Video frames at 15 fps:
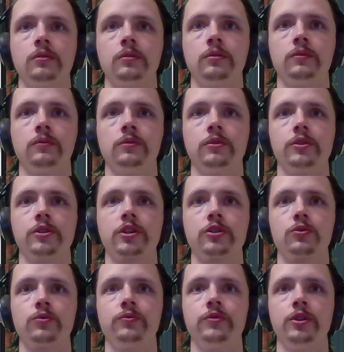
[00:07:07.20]
Вот
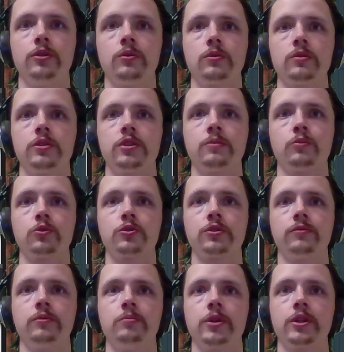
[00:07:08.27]
захожу в нее, здесь можно
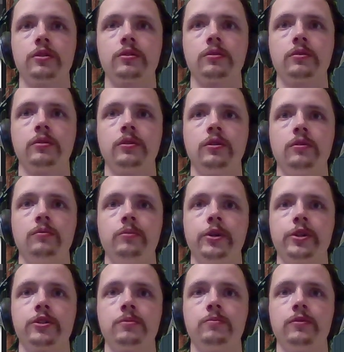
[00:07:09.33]
выбрать, в
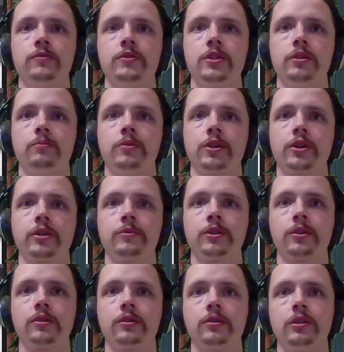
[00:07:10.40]
принципе, все
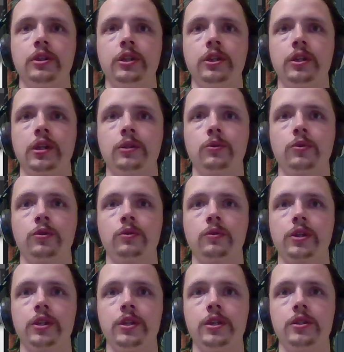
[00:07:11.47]
параметры, которые
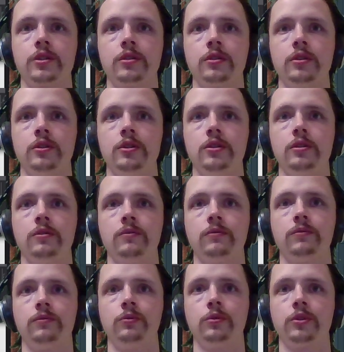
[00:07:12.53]
только есть. И
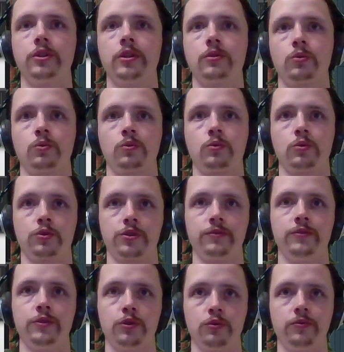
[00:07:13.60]
вот я тут тоже
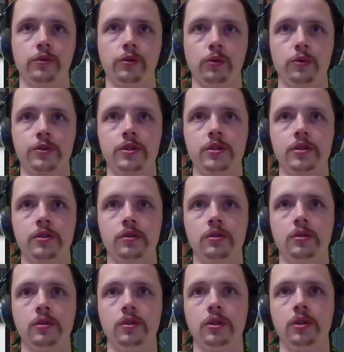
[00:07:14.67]
вижу velocity.
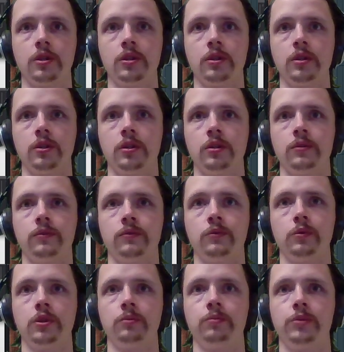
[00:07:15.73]

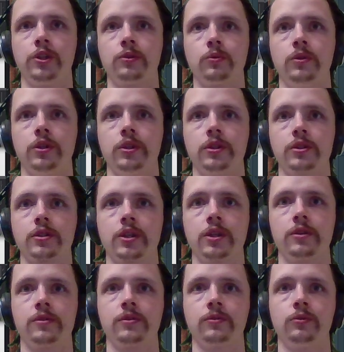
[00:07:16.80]
Вот амплитуда это, скорее
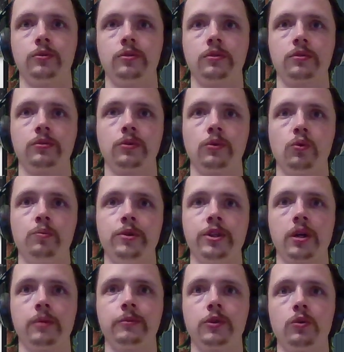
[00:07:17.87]
всего, глубина
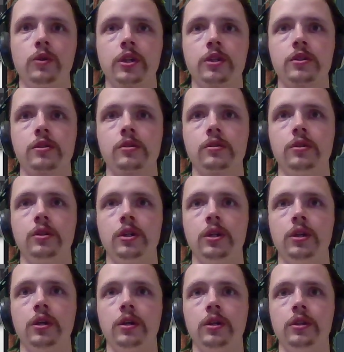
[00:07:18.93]
модуляции.
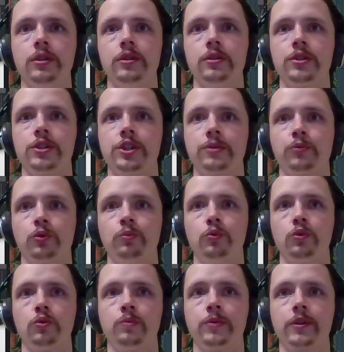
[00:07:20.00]
И чем он
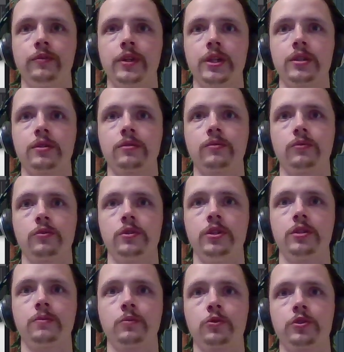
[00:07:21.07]
будет управлять, вот
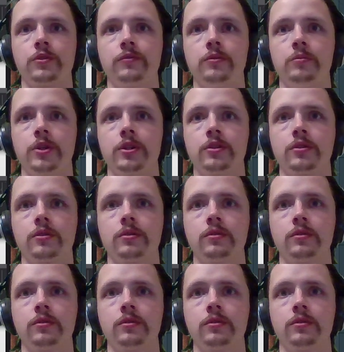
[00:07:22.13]
здесь можно выбрать